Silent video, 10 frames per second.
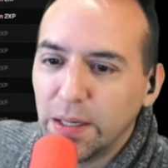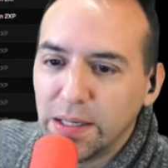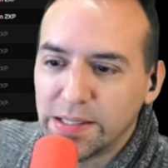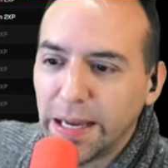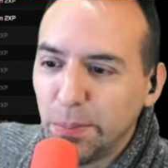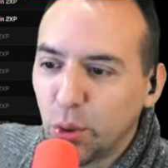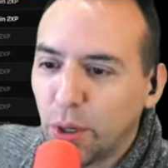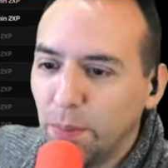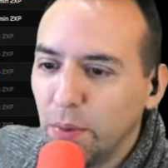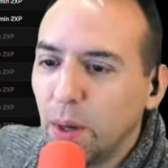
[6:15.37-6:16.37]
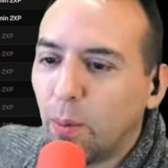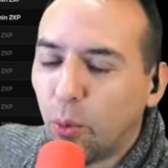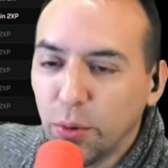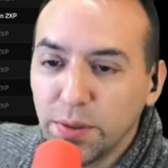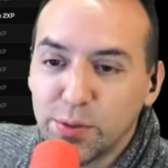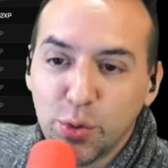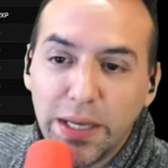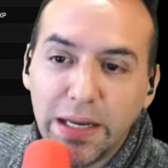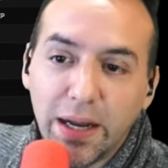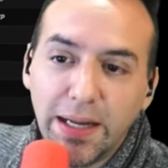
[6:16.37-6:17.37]
Sachen bekommen und zu
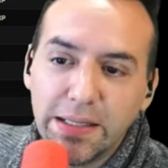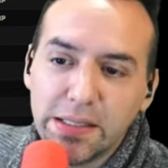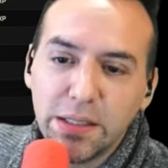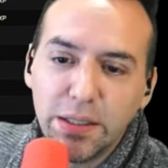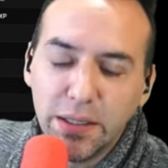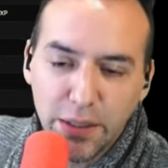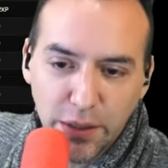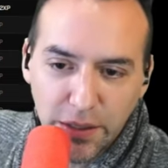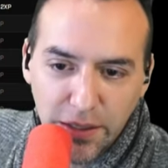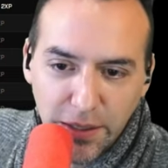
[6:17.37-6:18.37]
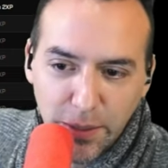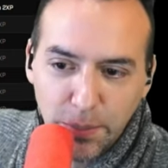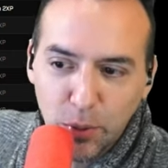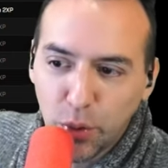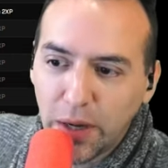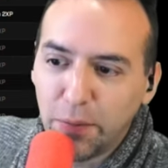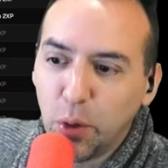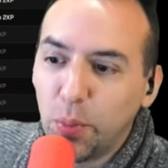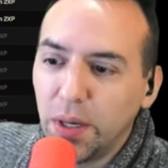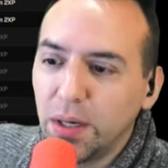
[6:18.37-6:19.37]
jeder einzelnen äh, Belohnung haben wir
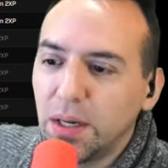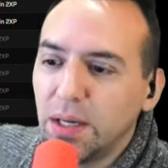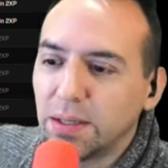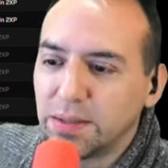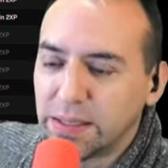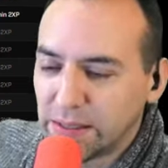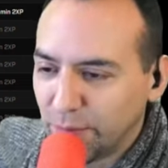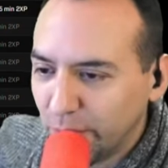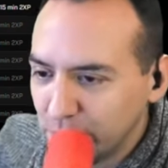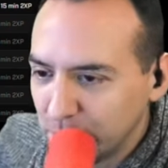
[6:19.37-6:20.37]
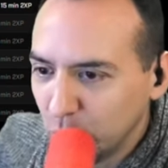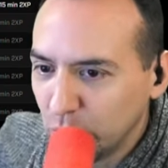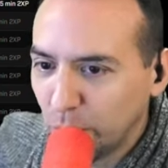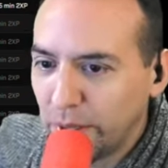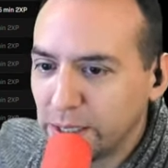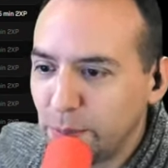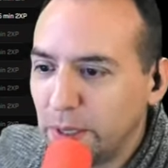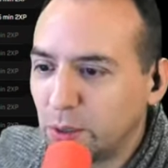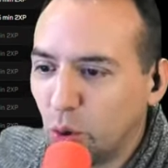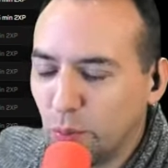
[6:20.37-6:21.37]
nochmal 15 Minuten
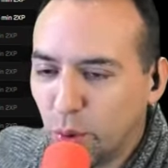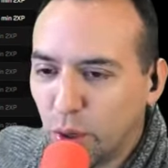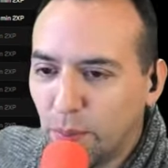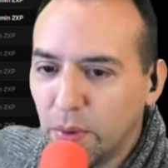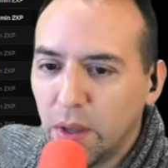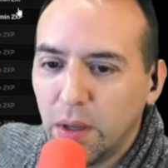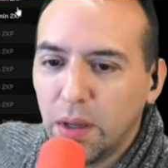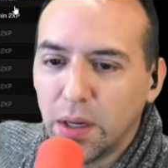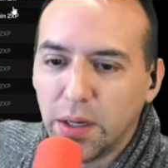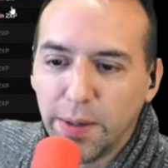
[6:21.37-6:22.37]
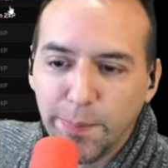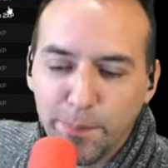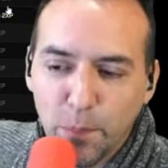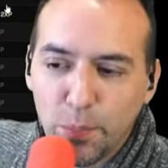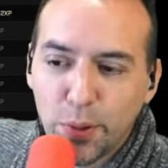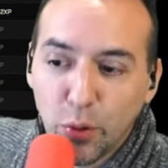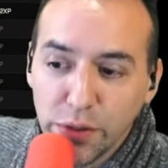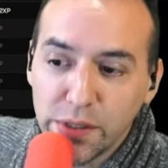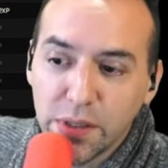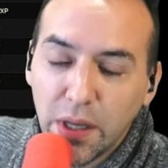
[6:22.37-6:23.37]
Doppel-XP-Token bekommen. Ähm,
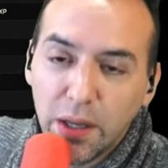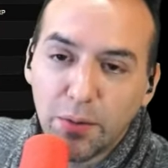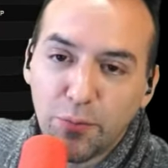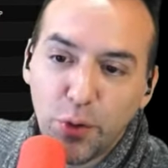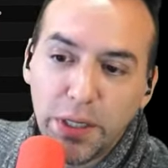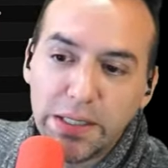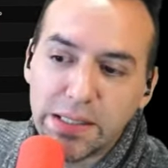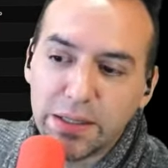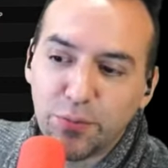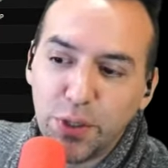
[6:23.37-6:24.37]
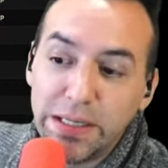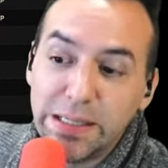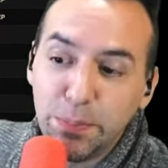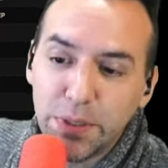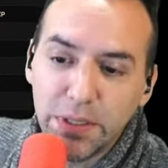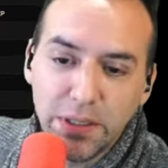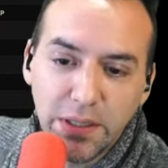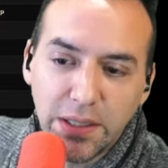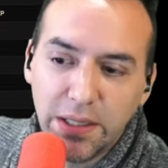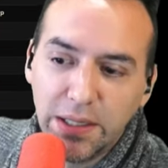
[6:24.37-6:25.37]
plus für, dies, für die
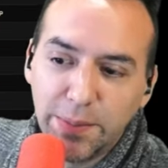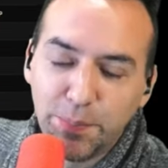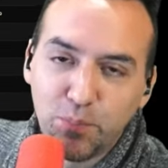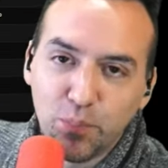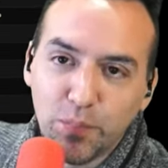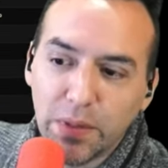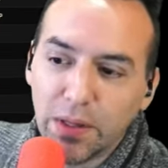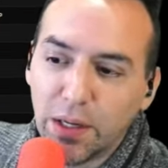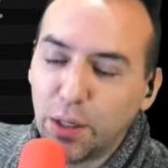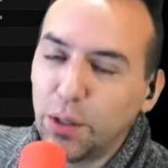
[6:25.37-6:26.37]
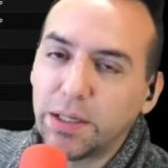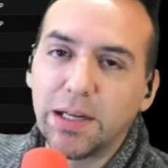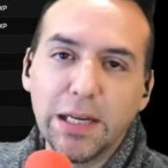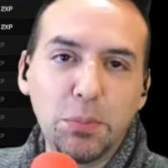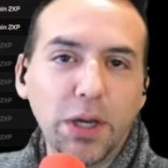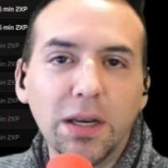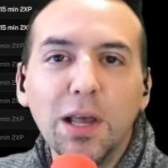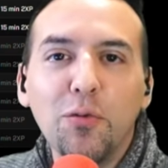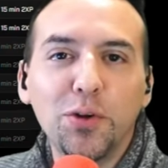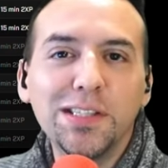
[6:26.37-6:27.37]
siebte, ähm, Alter, ich kann gar nicht mehr reden.
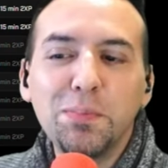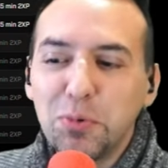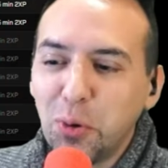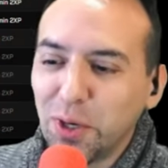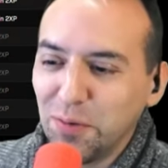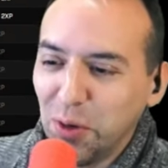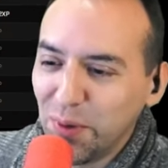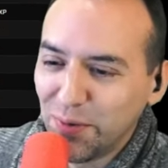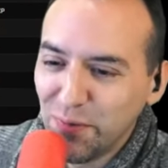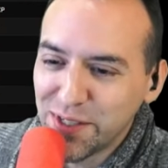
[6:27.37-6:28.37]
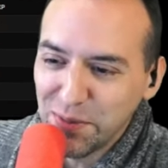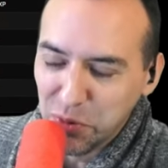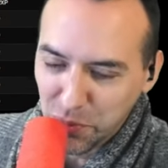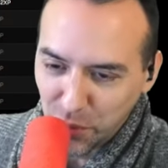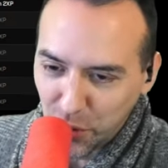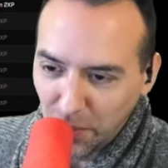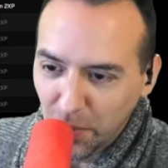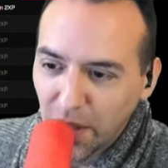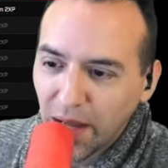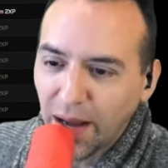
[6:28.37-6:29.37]
Für den siebten Code haben wir nochmal 15 Minuten bekommen.